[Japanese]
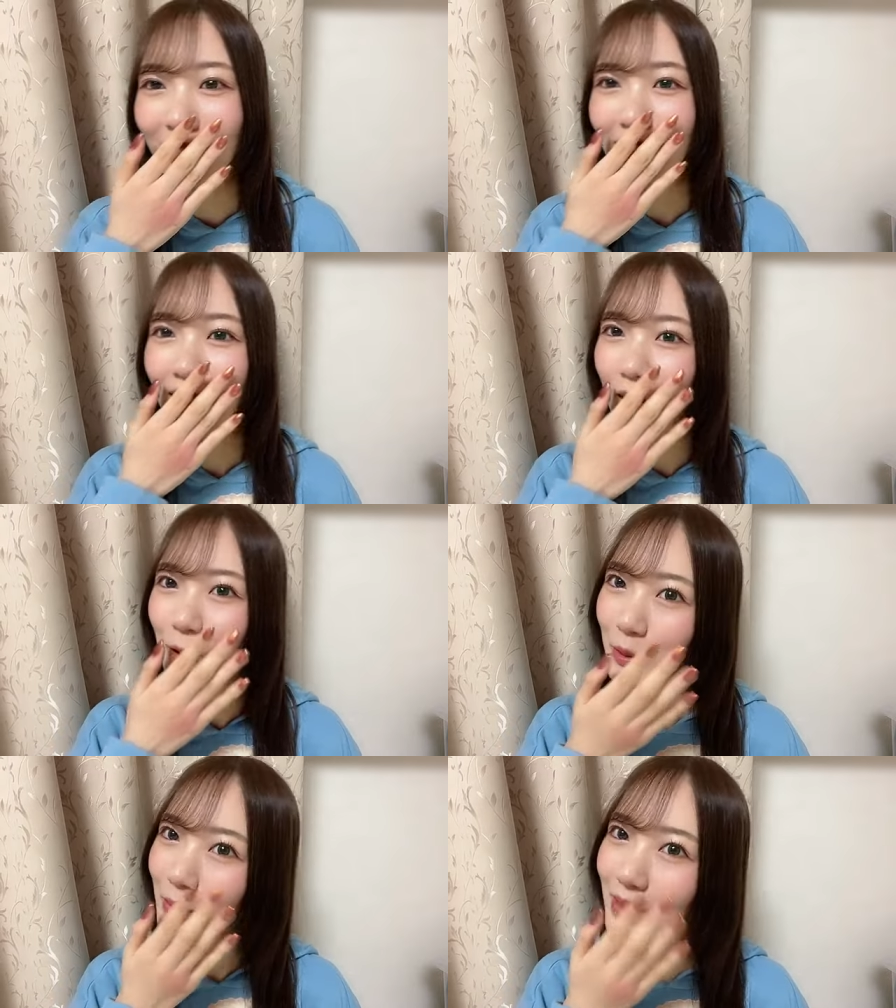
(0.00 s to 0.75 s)
ど
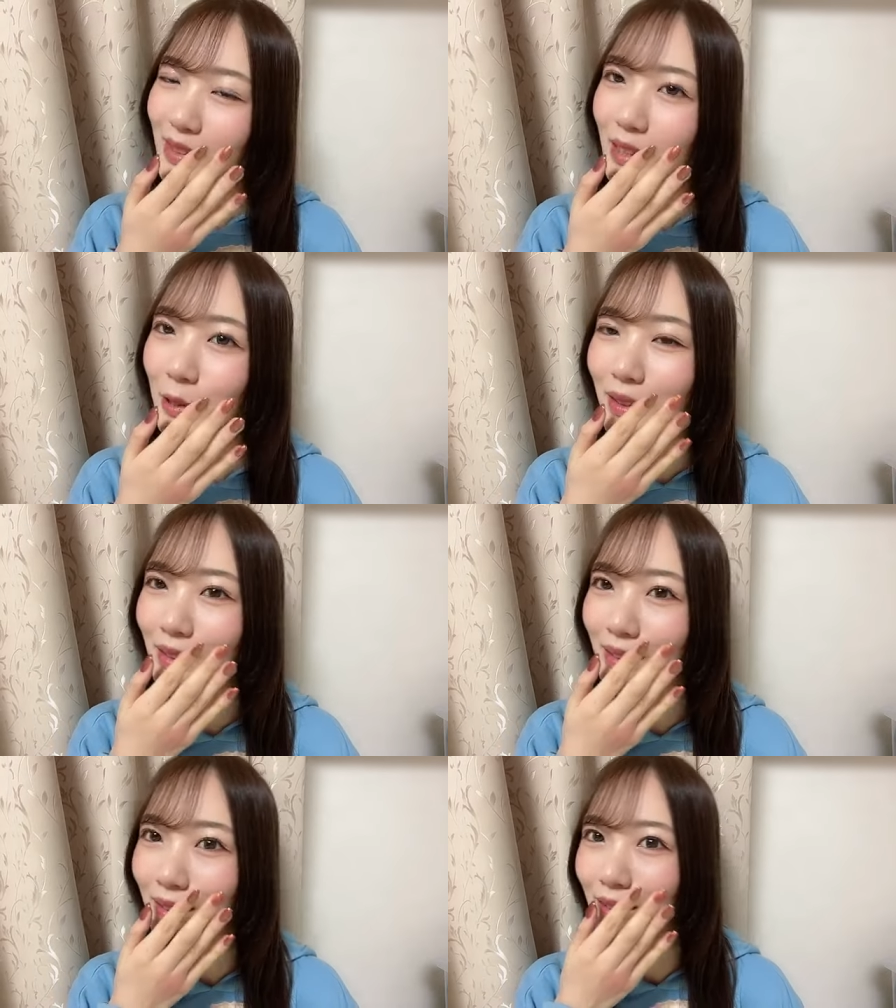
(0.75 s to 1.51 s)
う映ってる
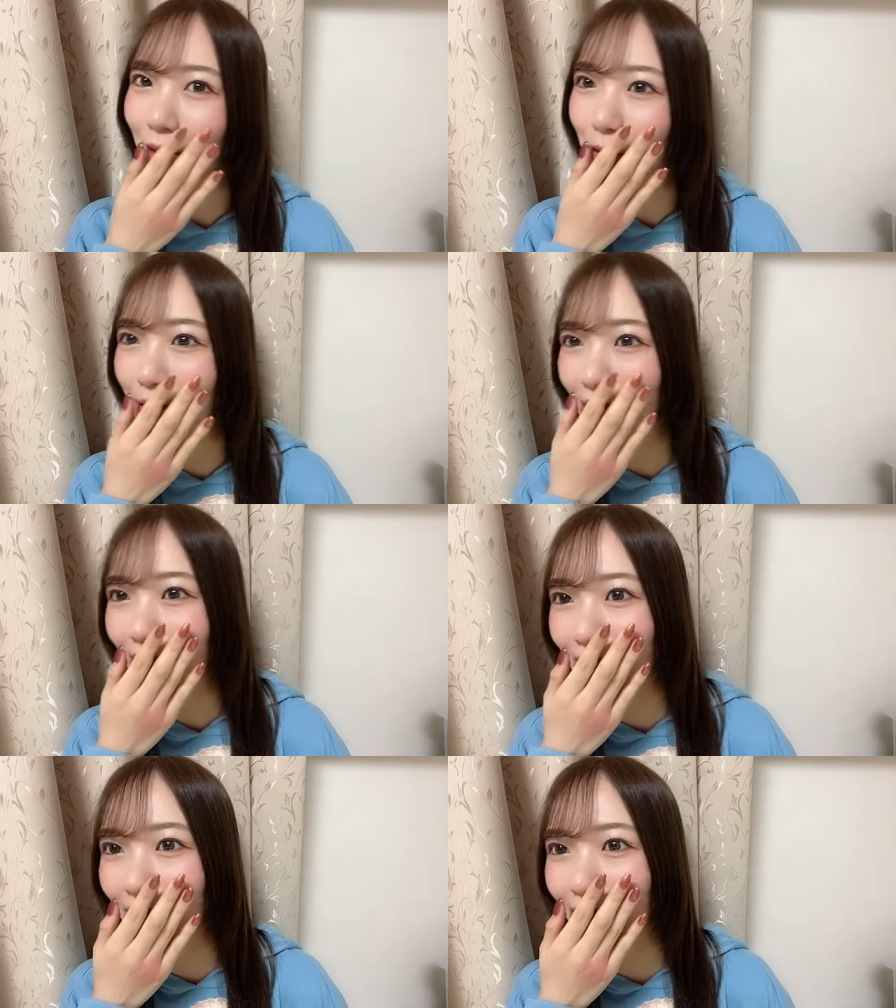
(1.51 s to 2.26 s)
かなって不安
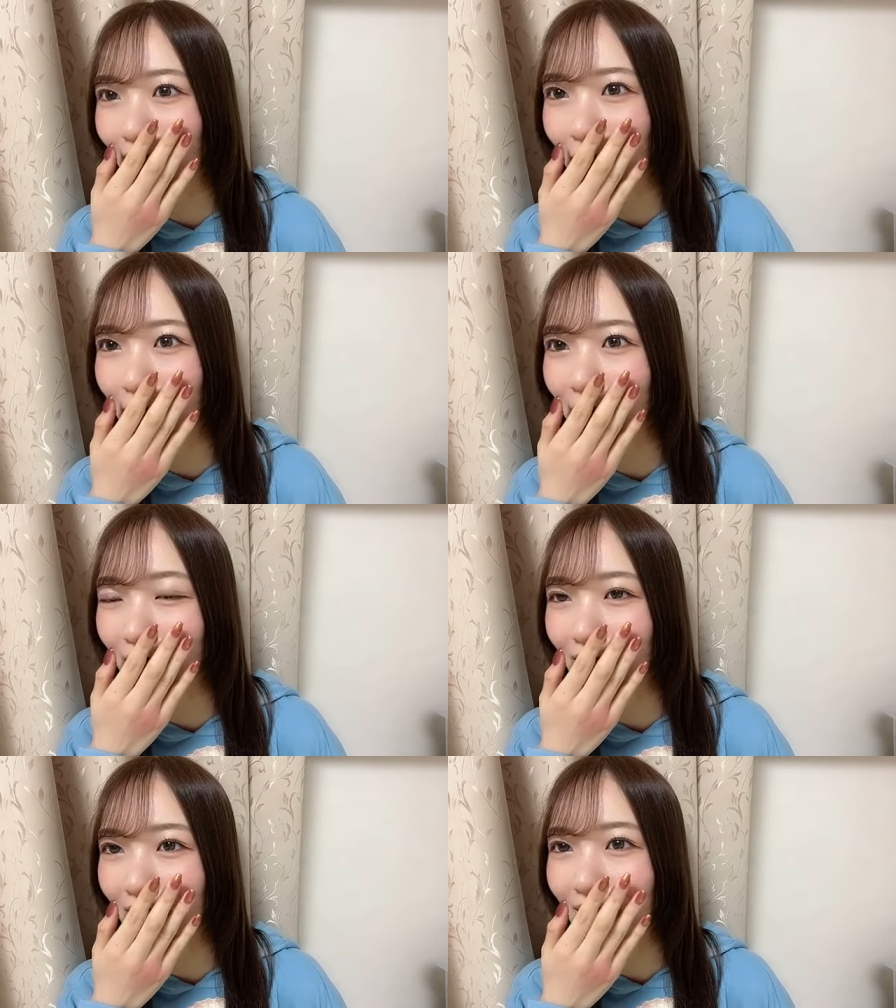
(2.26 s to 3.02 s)
やったけど
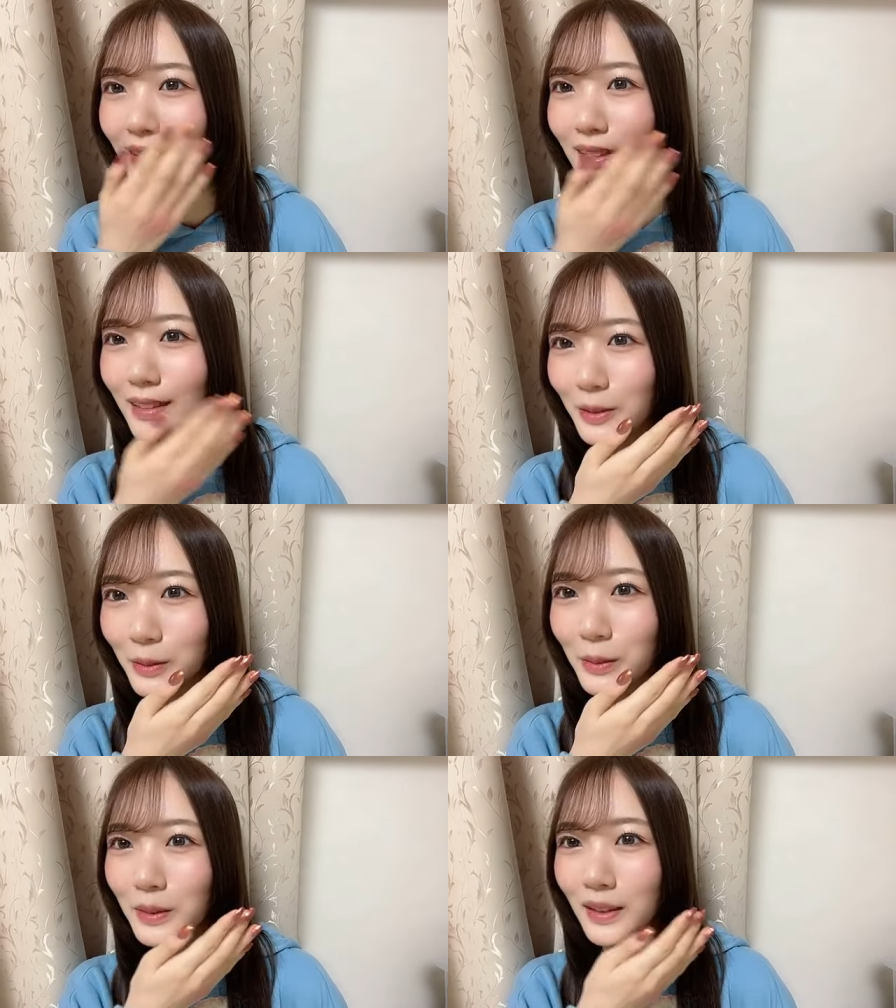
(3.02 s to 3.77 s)
意外
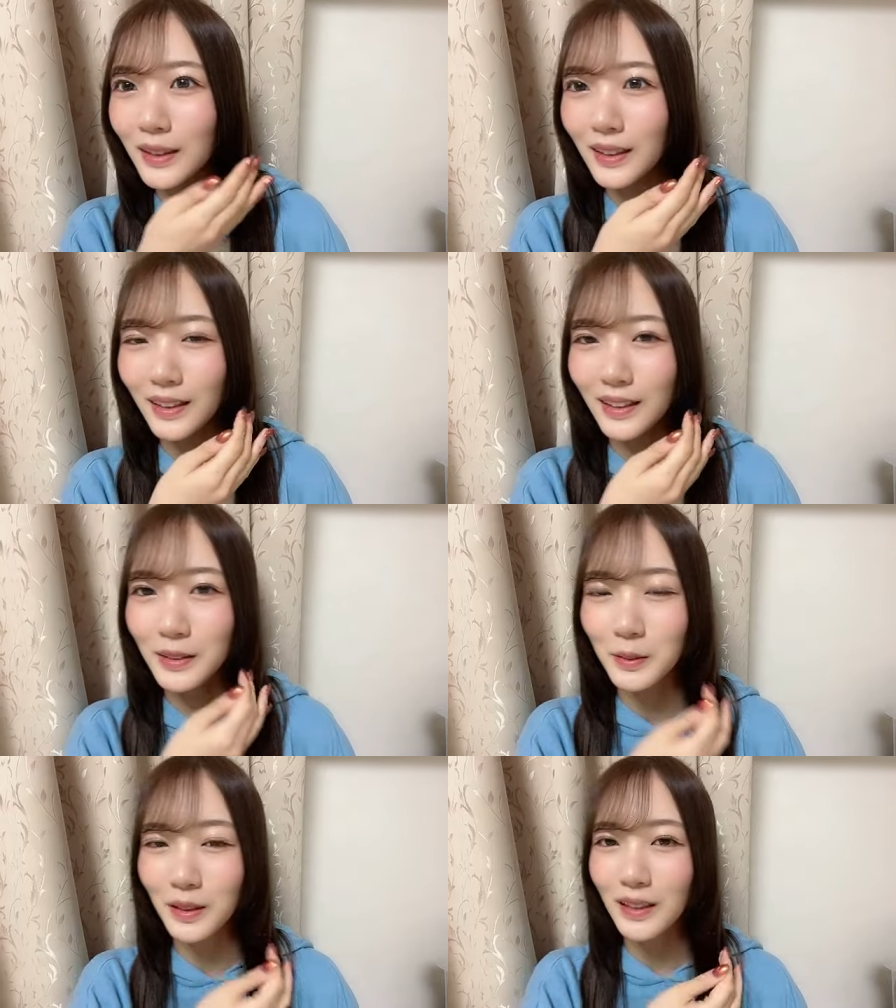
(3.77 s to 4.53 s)
とあ
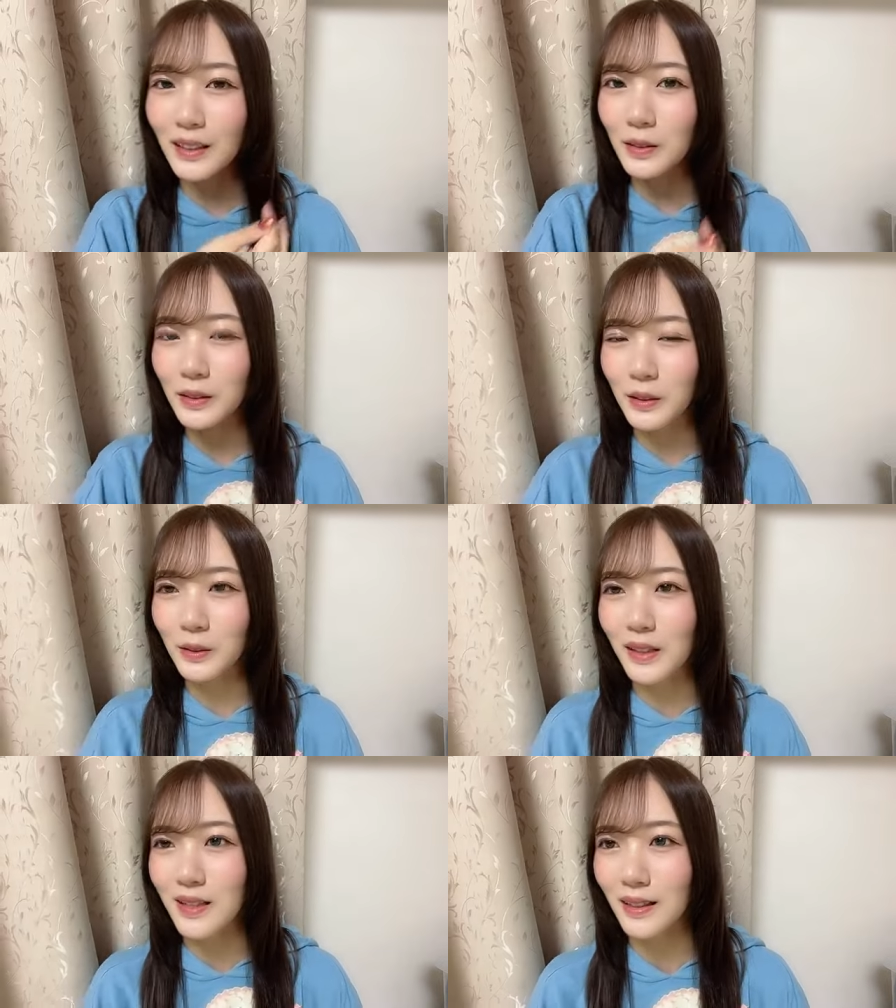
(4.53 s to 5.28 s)
の笑顔で抜
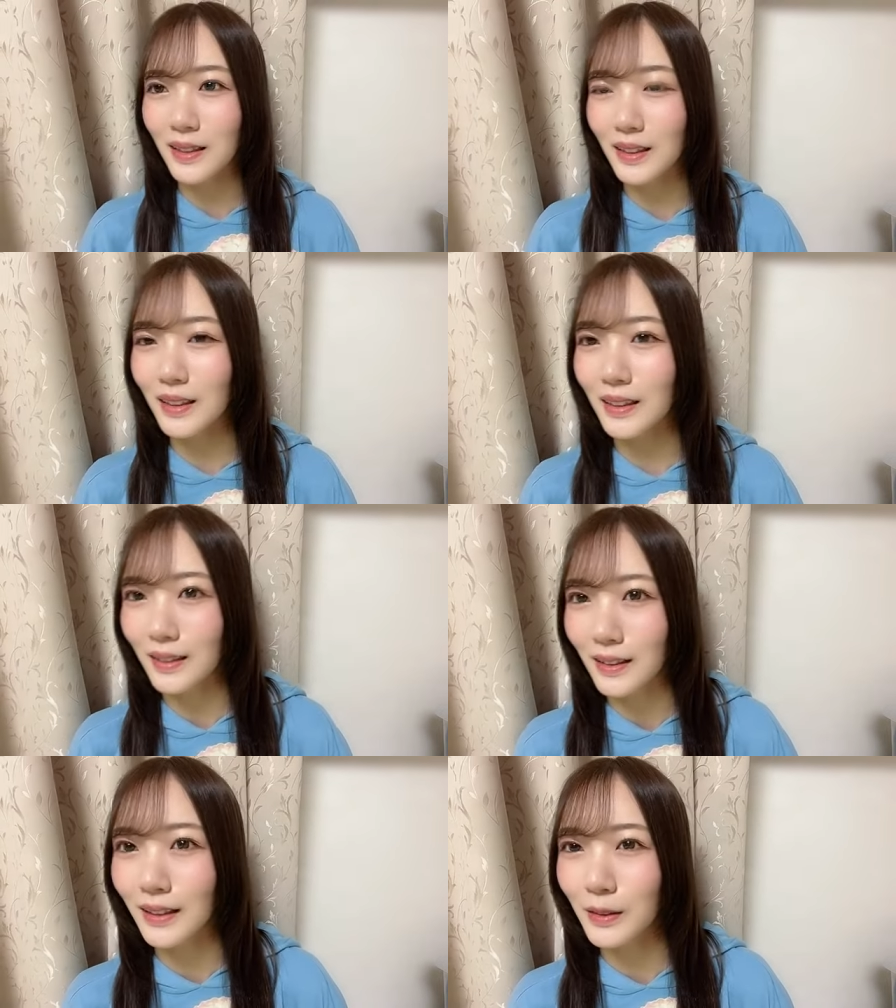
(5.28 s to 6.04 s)
き去ってたか
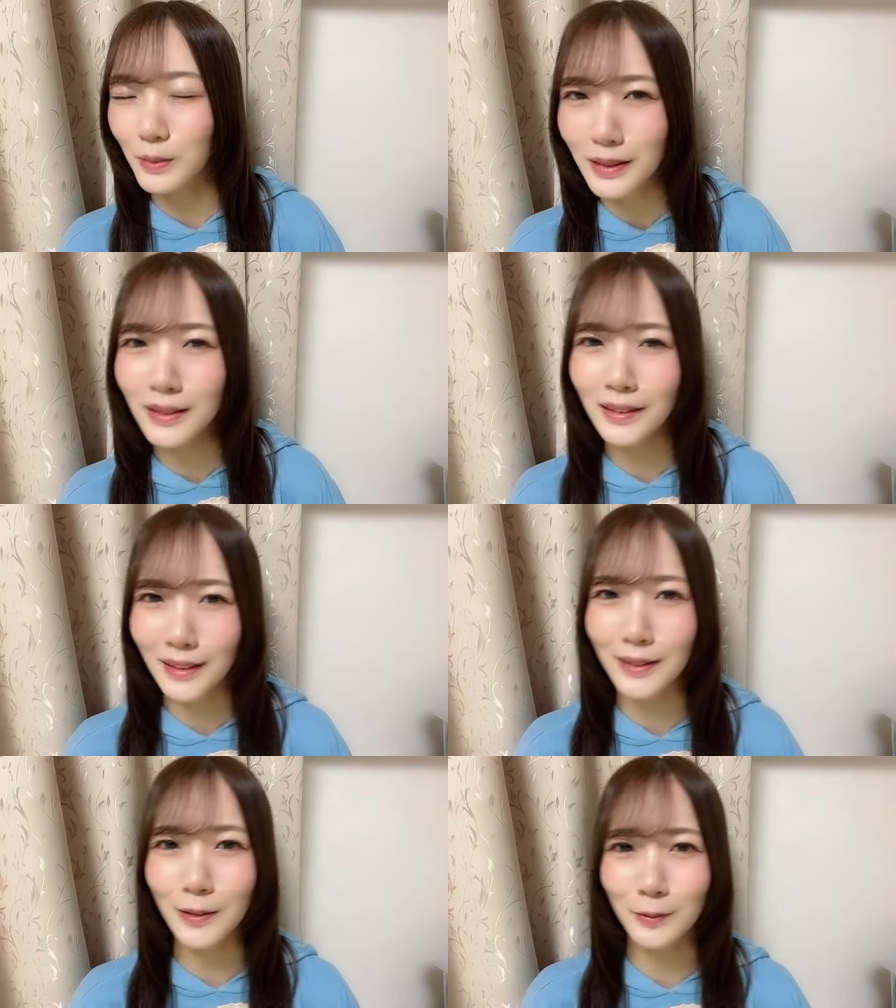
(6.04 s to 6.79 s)
らあよかっ
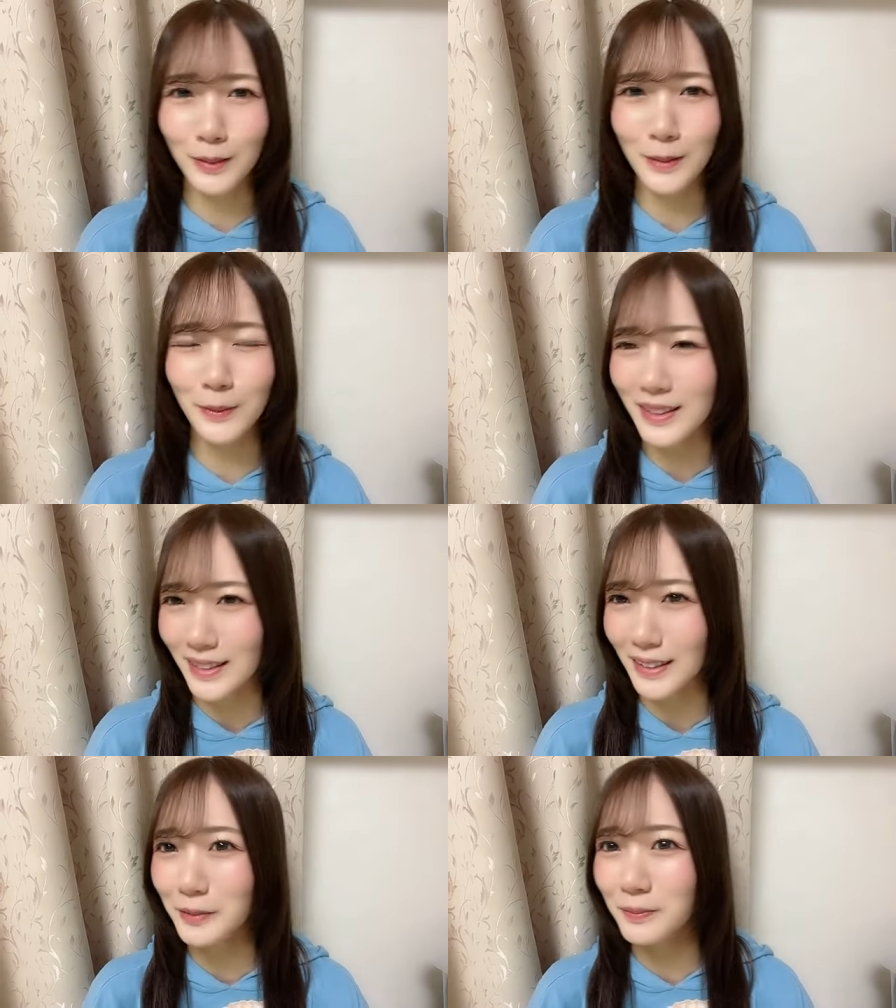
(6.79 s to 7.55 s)
たって思いまし
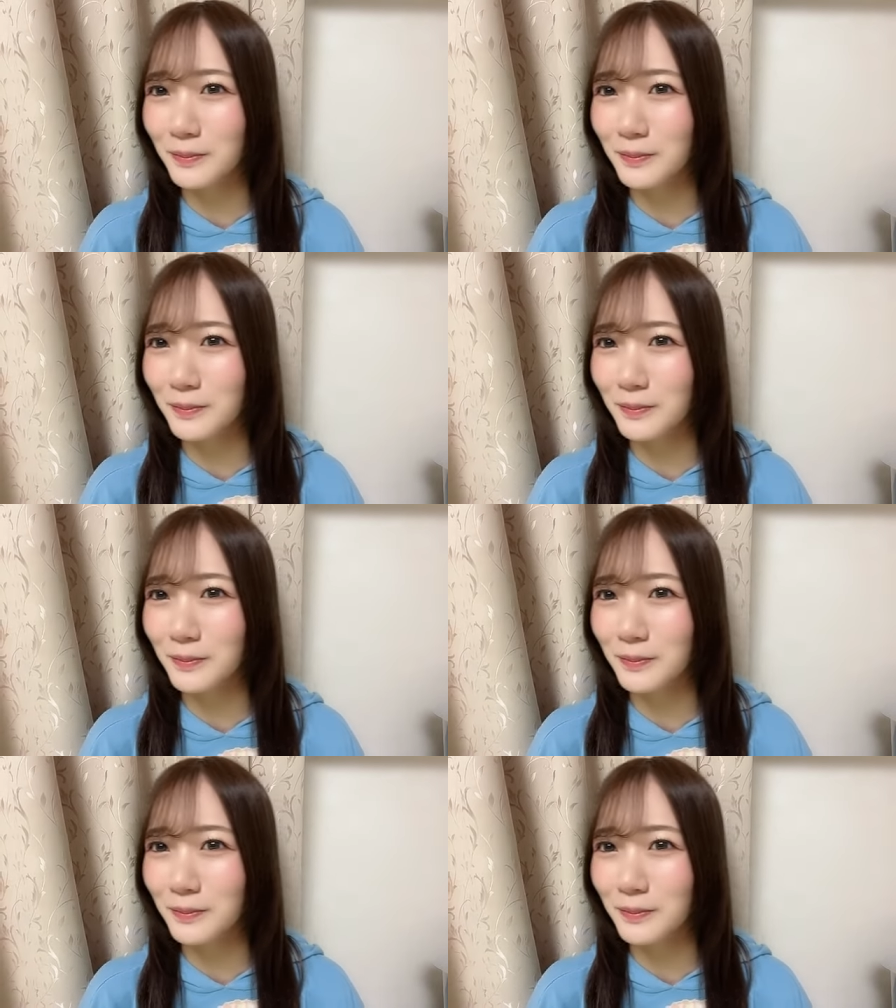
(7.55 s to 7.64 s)
た